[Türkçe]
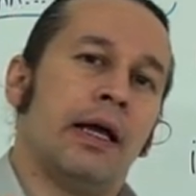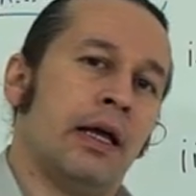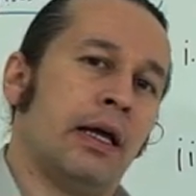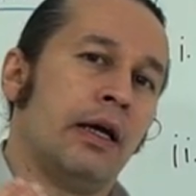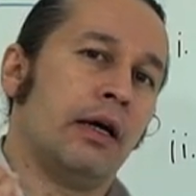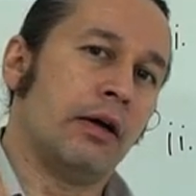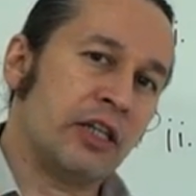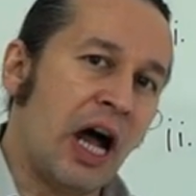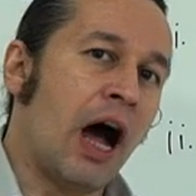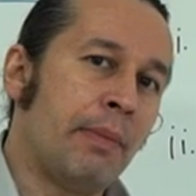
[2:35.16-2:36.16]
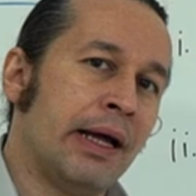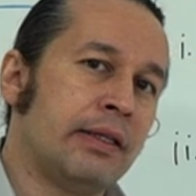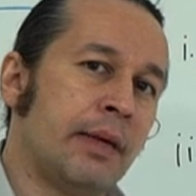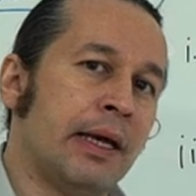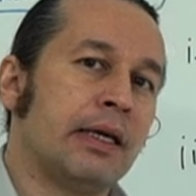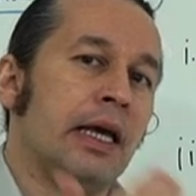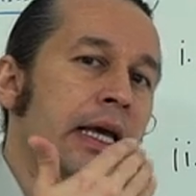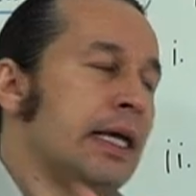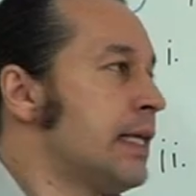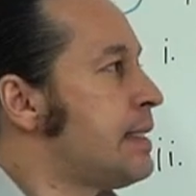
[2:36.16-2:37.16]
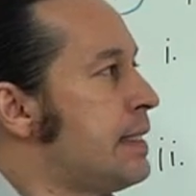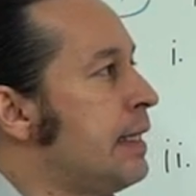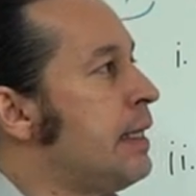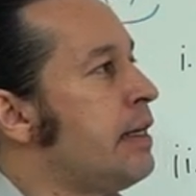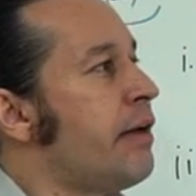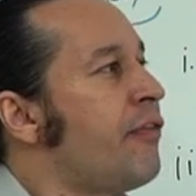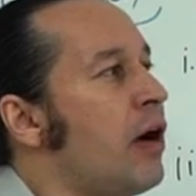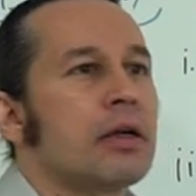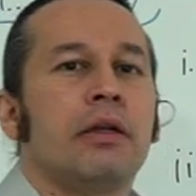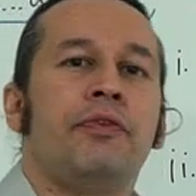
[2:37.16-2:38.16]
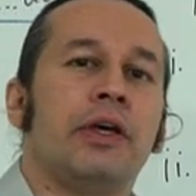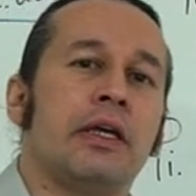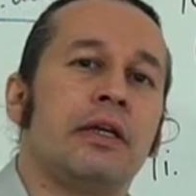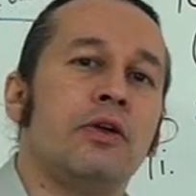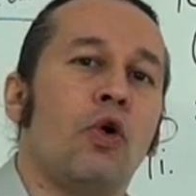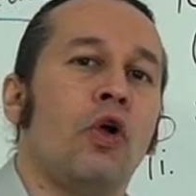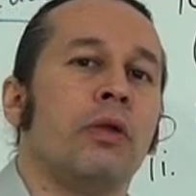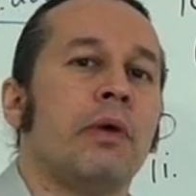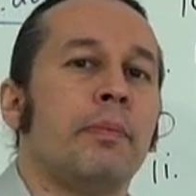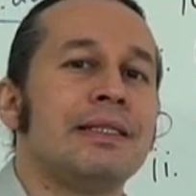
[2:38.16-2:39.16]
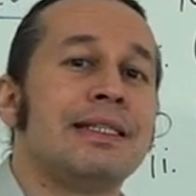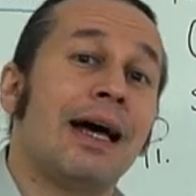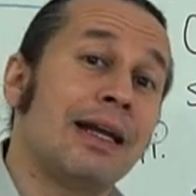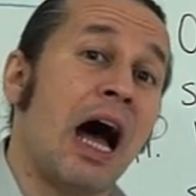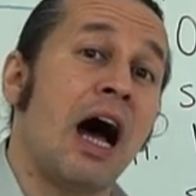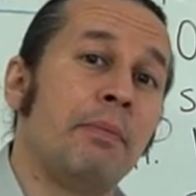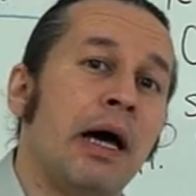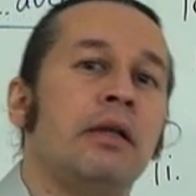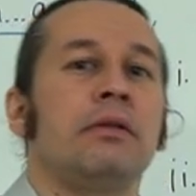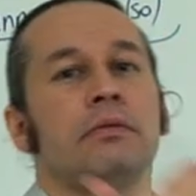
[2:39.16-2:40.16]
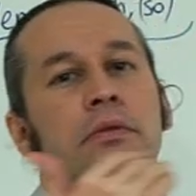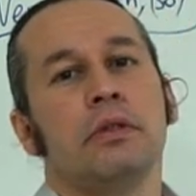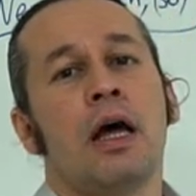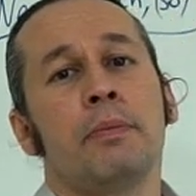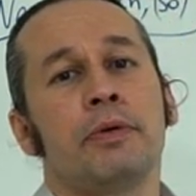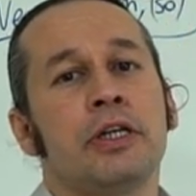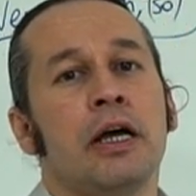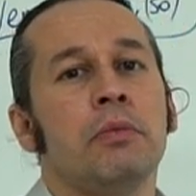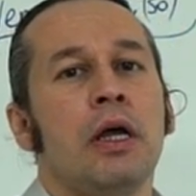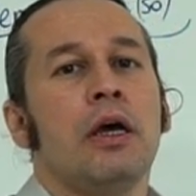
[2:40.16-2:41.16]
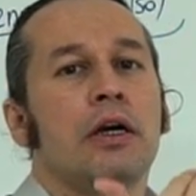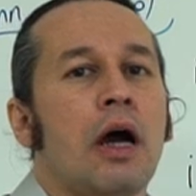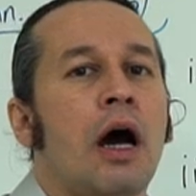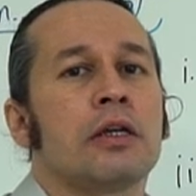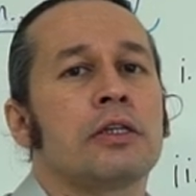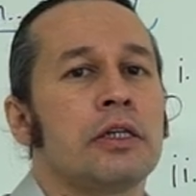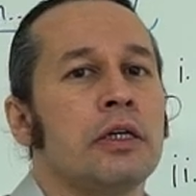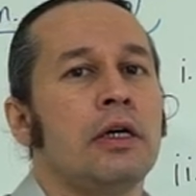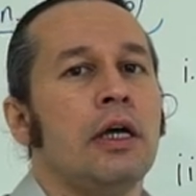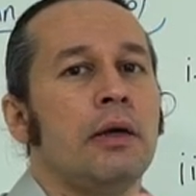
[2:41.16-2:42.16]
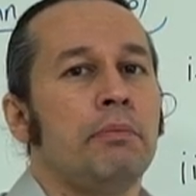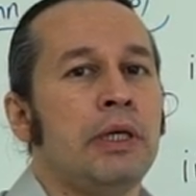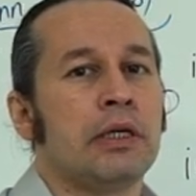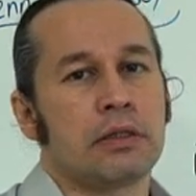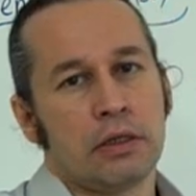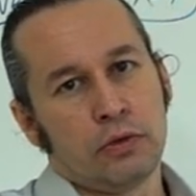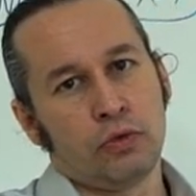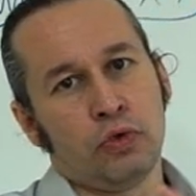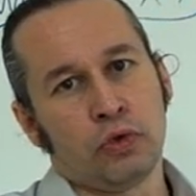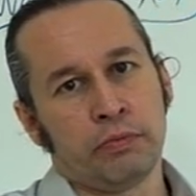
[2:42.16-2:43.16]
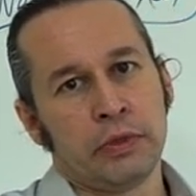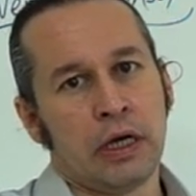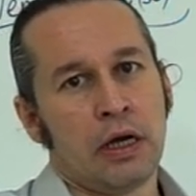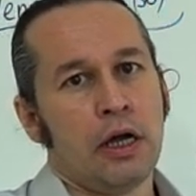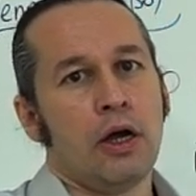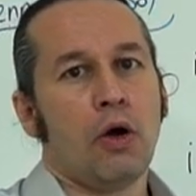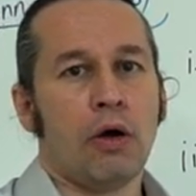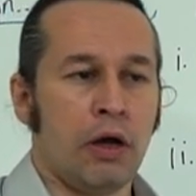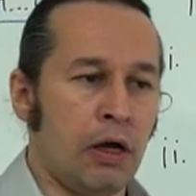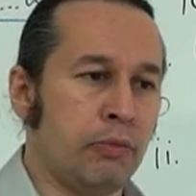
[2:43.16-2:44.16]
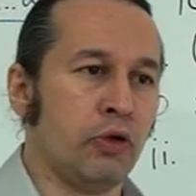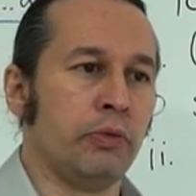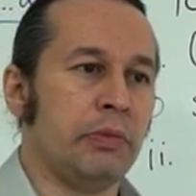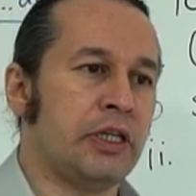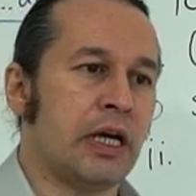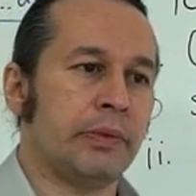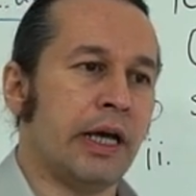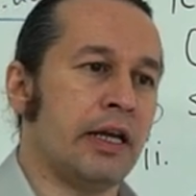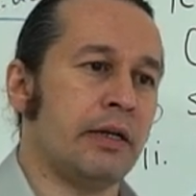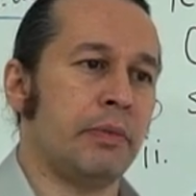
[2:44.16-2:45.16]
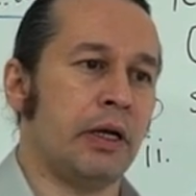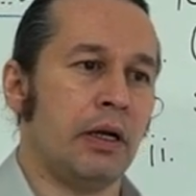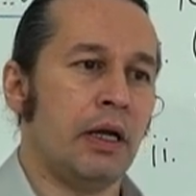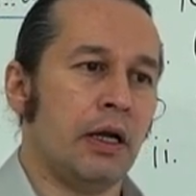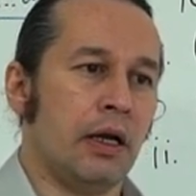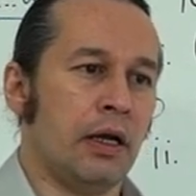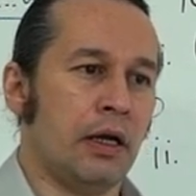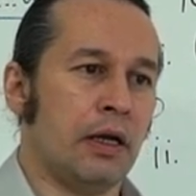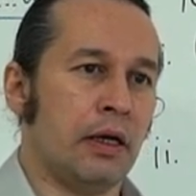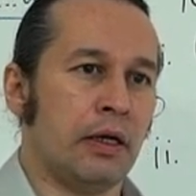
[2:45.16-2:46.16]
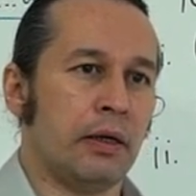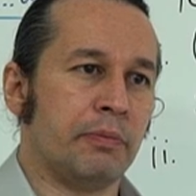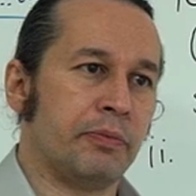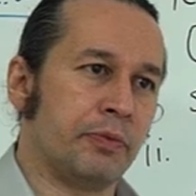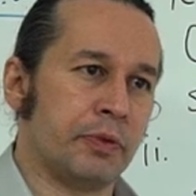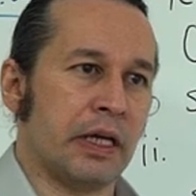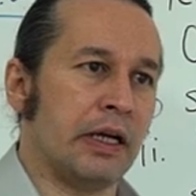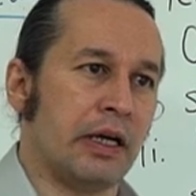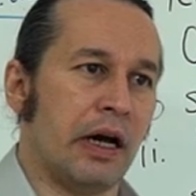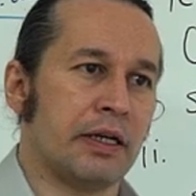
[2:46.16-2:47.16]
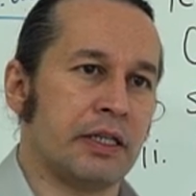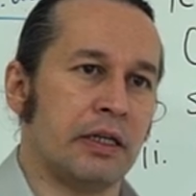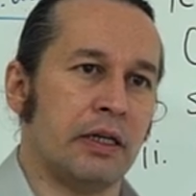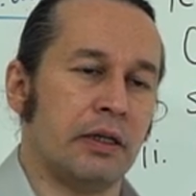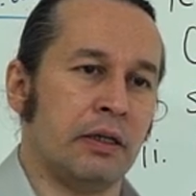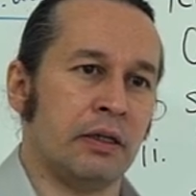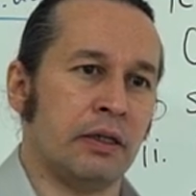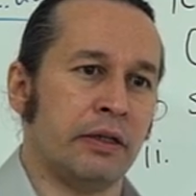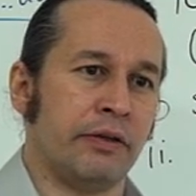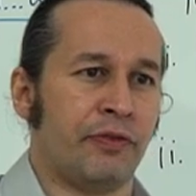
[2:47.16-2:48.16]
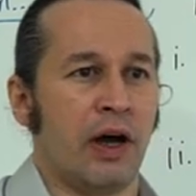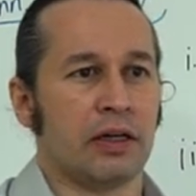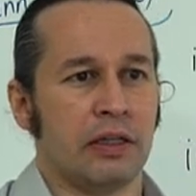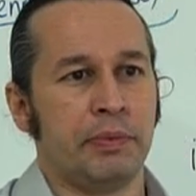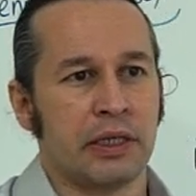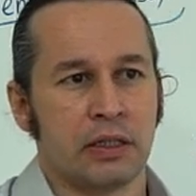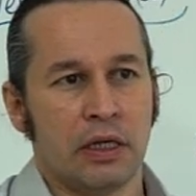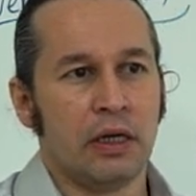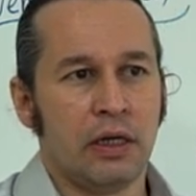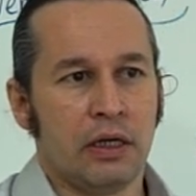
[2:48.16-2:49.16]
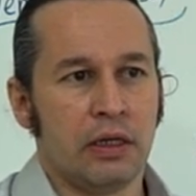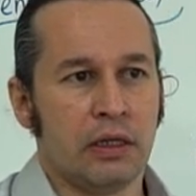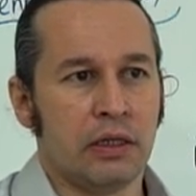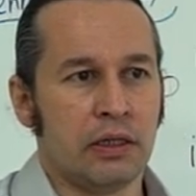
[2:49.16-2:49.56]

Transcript: e, rağmen demek Seninle farklı fikirde olmamıza rağmen ne yapacağım? Karşı bir durumda e, bulunmayacağım. Kendimi e, sana karşı e, farklı bir e,